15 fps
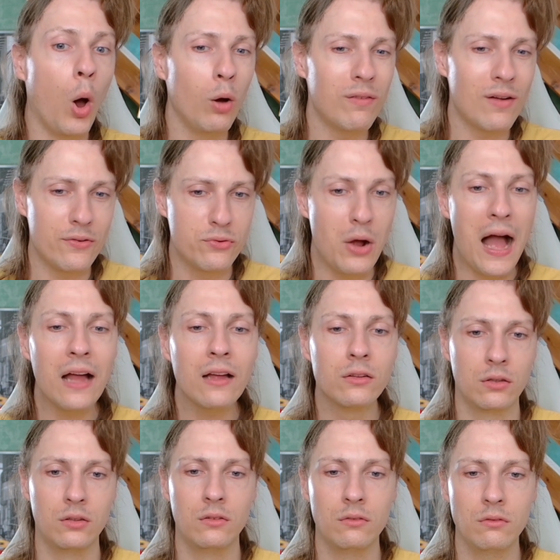On va voir.
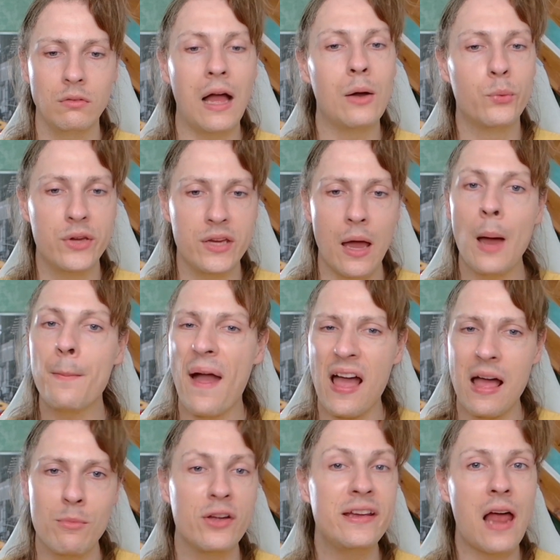Ah oui,
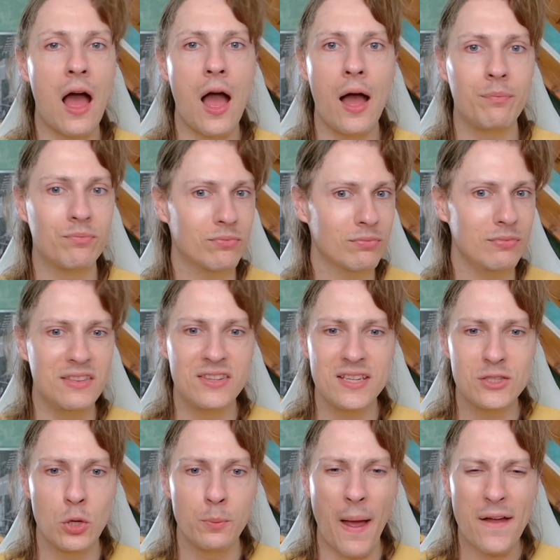apparemment, il a
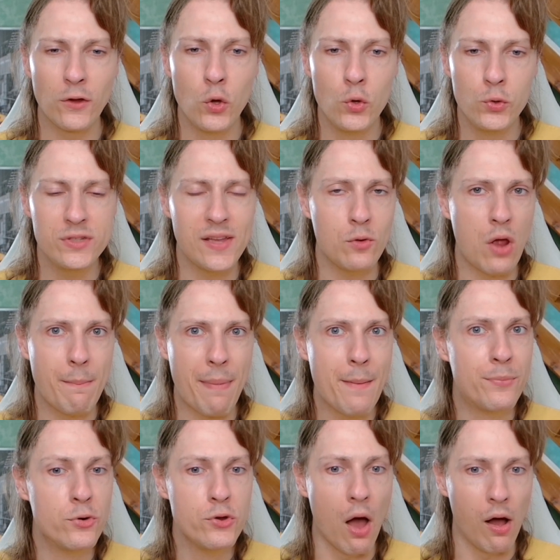dit ce par ça lui a pas
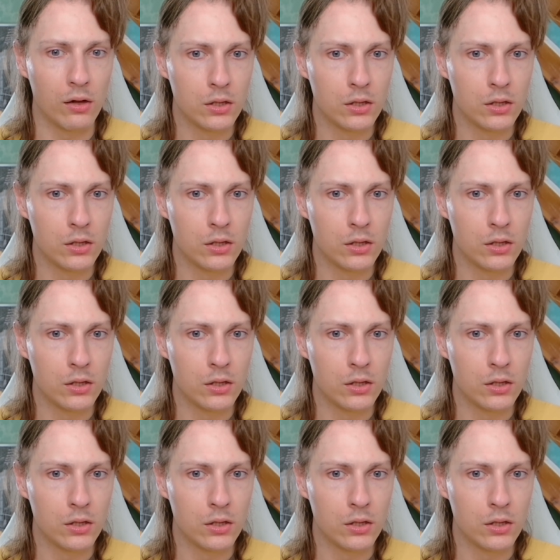plu.